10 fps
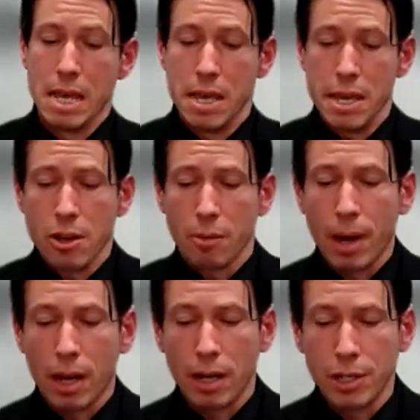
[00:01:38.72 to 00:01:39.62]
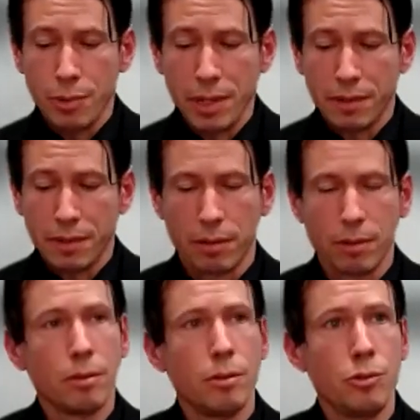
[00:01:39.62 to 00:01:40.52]
et ayant par la suite
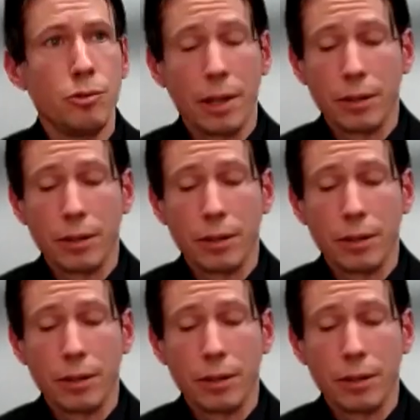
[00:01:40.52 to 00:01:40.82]
dû